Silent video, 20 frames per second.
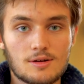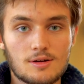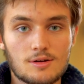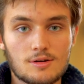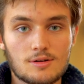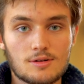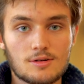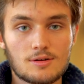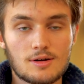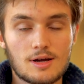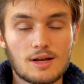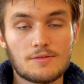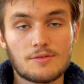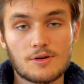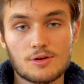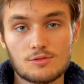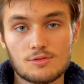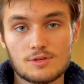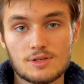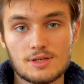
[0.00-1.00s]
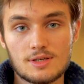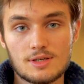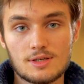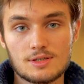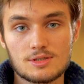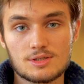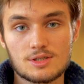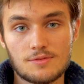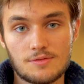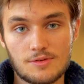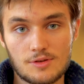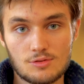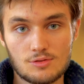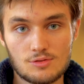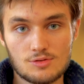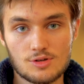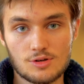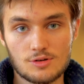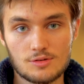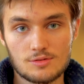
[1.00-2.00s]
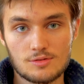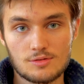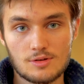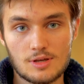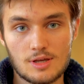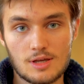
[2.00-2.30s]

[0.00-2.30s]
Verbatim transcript: à la faculté, j'ai fait deux ans